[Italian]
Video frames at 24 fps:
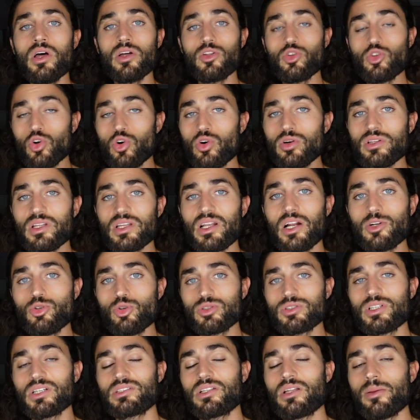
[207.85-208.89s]
dona la
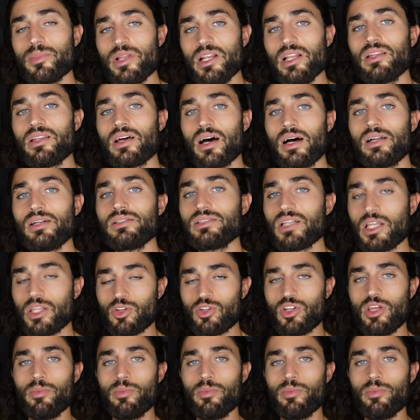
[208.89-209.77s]
giusta stabilità al segno